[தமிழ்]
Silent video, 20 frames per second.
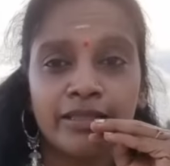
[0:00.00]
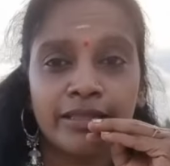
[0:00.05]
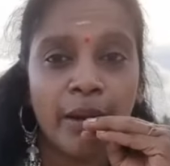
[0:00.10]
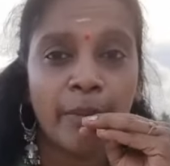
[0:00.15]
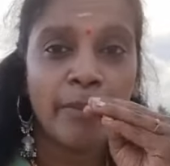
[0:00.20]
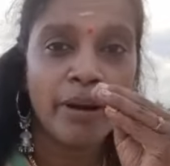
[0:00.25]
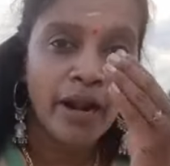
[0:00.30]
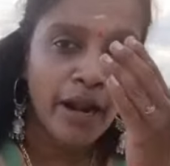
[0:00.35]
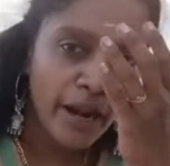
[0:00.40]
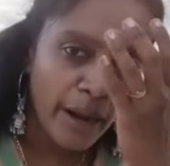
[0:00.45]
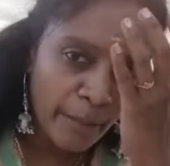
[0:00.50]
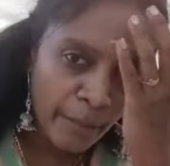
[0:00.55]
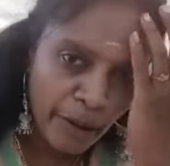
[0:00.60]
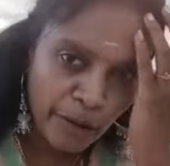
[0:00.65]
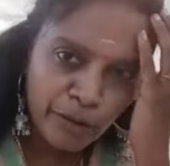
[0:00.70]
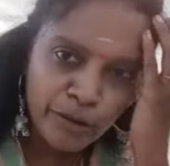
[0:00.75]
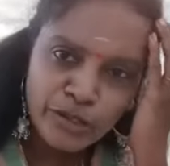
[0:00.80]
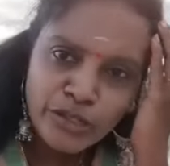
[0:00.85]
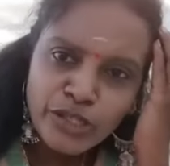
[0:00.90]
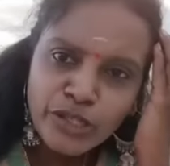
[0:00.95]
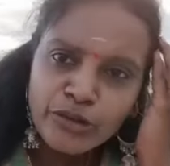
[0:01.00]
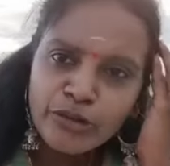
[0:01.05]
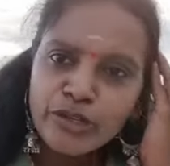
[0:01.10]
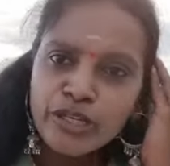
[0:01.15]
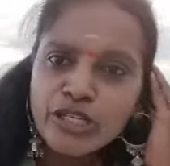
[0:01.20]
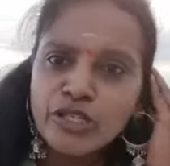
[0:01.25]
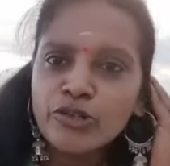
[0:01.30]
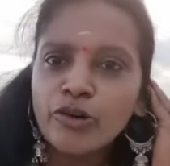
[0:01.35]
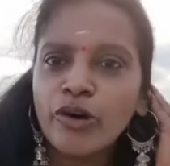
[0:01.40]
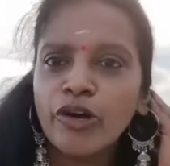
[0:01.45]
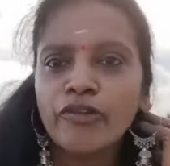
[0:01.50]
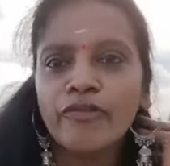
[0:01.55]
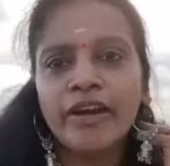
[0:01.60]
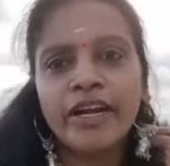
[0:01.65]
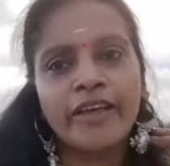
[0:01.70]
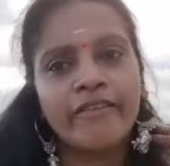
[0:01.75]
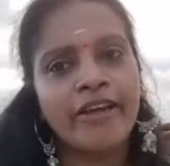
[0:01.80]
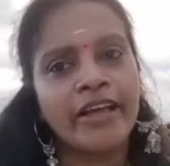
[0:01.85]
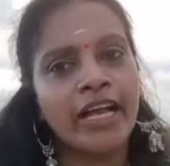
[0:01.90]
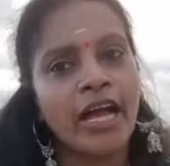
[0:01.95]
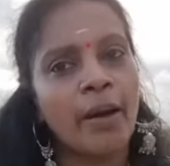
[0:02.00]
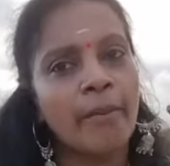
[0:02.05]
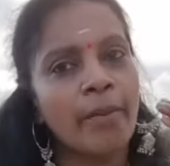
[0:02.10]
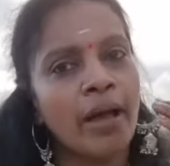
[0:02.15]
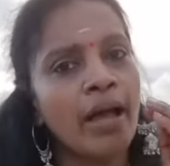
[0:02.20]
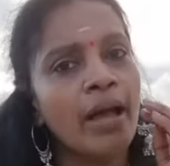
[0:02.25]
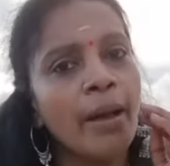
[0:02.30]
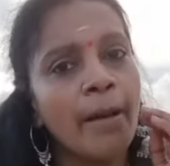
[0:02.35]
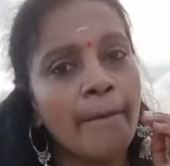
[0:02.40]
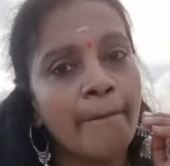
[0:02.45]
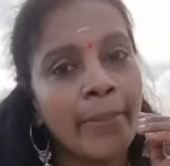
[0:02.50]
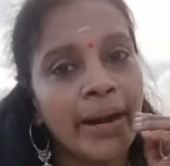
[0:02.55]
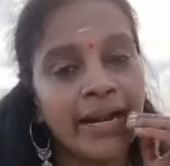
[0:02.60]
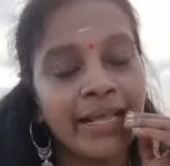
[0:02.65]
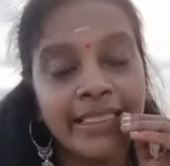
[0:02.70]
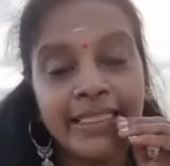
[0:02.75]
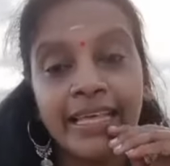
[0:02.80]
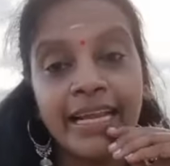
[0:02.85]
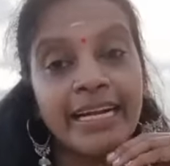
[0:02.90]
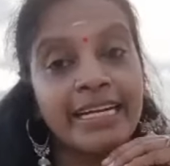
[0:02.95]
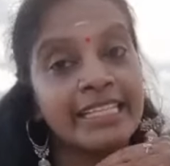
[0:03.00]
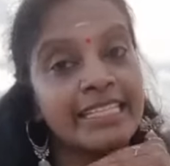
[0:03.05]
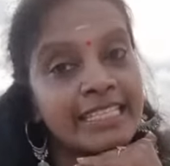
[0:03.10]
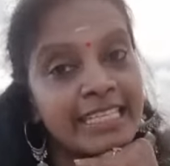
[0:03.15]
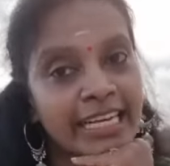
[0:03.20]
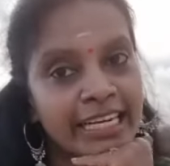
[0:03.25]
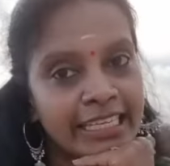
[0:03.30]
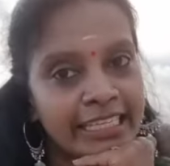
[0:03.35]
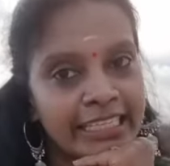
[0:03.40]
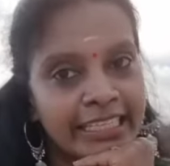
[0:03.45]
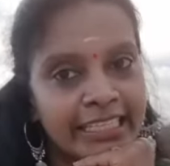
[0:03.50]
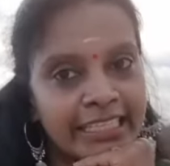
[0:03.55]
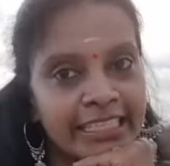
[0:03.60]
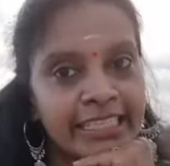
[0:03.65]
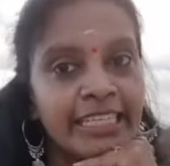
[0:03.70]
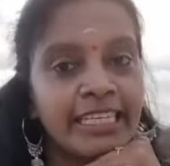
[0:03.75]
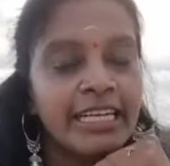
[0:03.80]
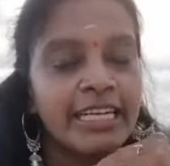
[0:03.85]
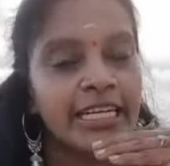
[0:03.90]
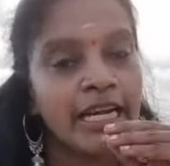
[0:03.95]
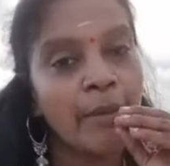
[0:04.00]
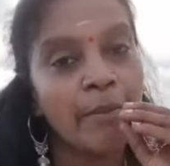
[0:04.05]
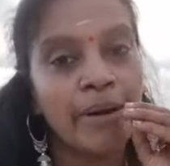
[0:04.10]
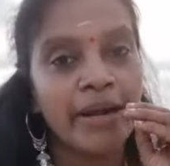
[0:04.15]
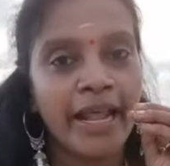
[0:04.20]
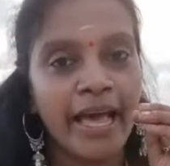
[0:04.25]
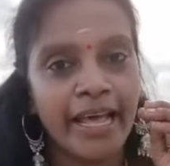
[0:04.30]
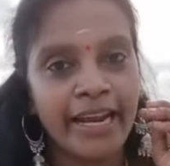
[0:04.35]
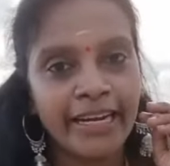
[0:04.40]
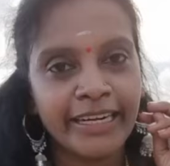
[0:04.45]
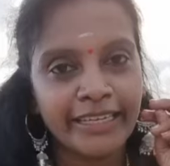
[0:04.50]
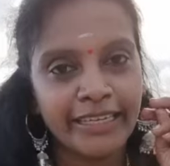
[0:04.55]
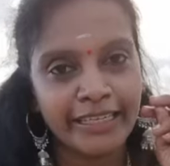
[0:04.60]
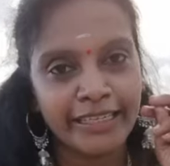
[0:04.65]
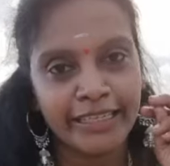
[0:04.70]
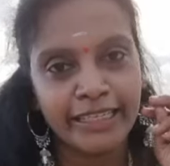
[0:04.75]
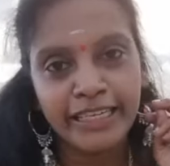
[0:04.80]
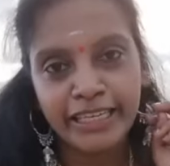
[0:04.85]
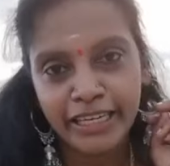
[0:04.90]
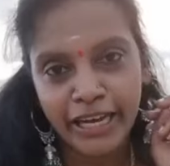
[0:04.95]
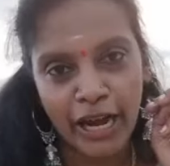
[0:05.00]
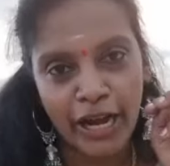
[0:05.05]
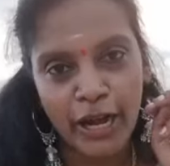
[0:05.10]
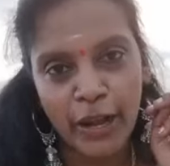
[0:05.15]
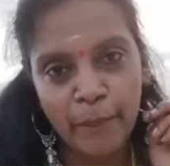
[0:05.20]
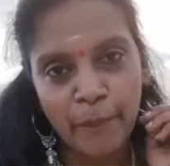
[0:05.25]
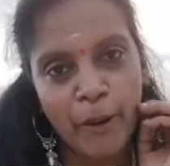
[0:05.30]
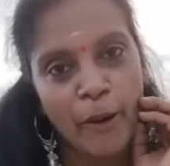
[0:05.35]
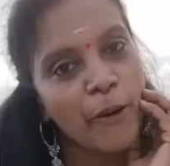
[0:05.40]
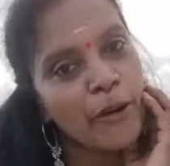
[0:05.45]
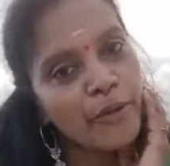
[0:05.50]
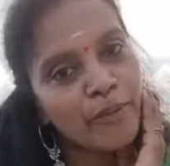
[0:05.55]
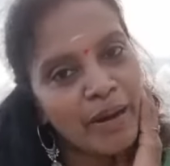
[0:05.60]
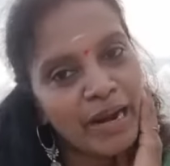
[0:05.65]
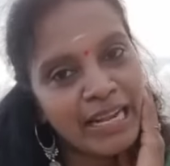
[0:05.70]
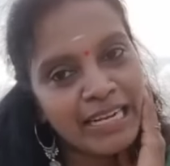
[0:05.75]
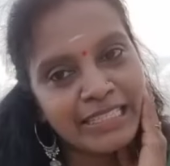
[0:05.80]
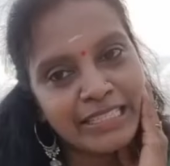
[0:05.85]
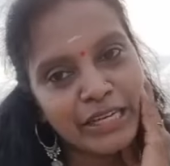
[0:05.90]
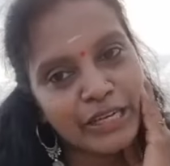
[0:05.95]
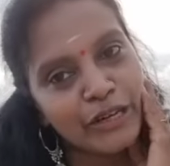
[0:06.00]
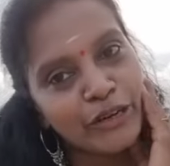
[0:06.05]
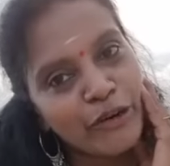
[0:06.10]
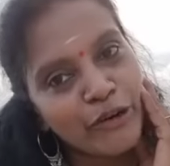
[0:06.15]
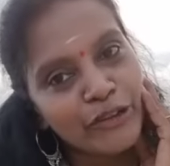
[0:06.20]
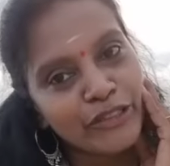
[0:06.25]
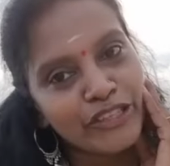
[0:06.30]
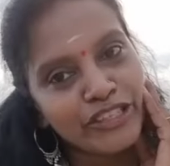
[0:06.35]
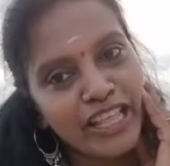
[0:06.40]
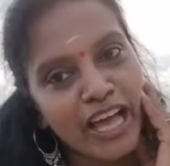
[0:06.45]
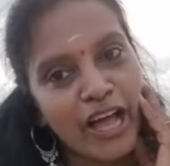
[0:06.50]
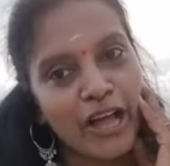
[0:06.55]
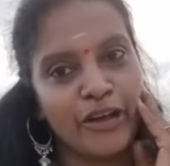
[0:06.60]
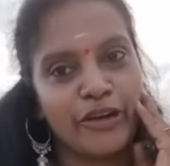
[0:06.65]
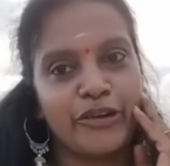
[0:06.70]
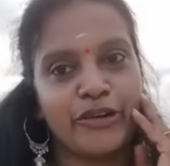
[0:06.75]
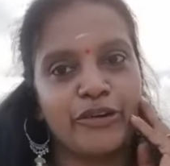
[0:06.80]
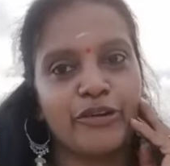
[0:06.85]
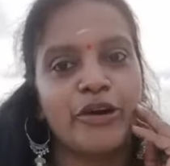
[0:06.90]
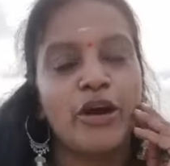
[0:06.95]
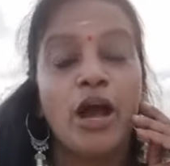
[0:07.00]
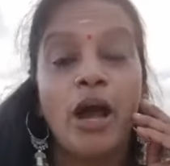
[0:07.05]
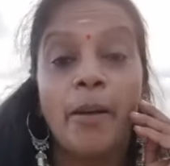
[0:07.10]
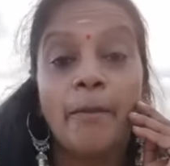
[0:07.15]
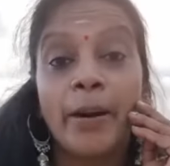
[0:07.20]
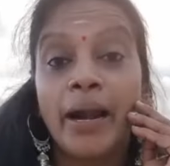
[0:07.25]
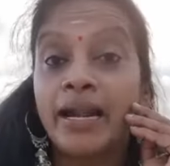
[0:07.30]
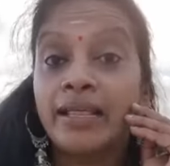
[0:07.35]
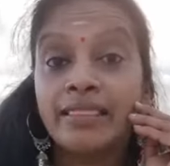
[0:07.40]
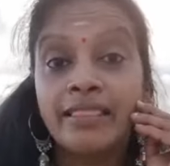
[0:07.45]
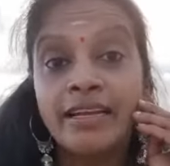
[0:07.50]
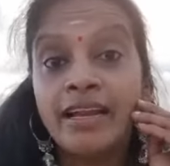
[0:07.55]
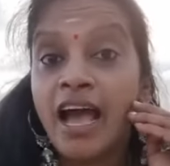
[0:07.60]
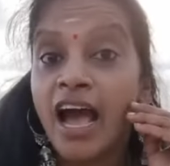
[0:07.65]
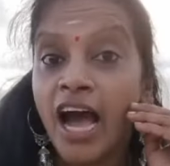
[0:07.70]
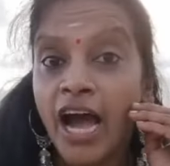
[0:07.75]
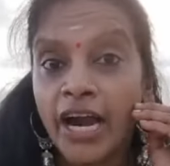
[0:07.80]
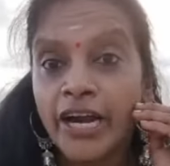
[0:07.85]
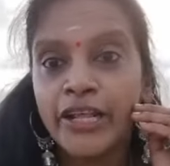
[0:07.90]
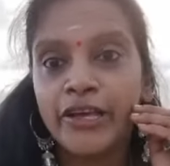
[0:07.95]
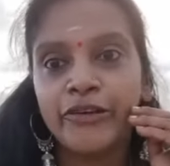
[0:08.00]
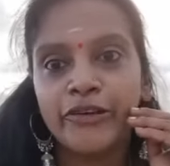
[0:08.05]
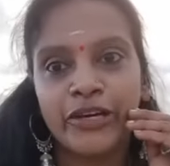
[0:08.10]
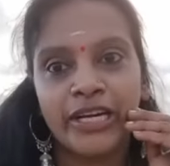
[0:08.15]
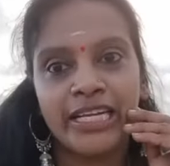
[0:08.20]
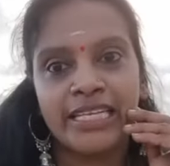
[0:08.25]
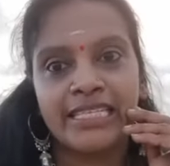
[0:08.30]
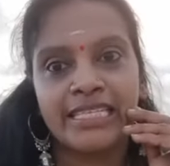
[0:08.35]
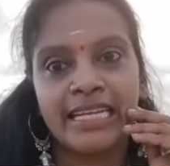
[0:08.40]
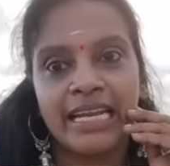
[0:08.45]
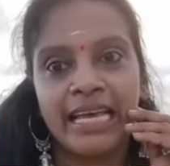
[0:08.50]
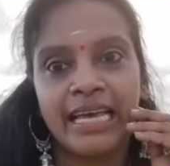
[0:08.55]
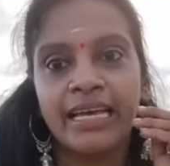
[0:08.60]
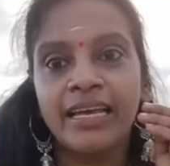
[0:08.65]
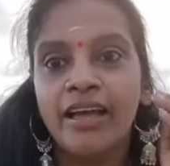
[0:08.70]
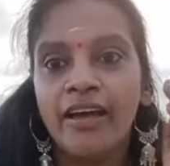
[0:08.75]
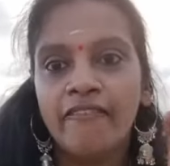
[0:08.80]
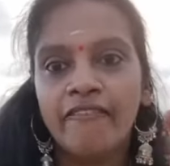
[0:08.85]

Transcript: தமிழ் நம்மளை கொஞ்சம் கூட சோர்வடை வைக்காம படத்தை எடுத்து சென்றதுக்கு நம்ம டேரக்டருக்கு கண்டிப்பாக ஒரு மலர் சென்று கொடுத்து தான் ஆகணும் படத்தின் ஆடியோ ரிலீஸில்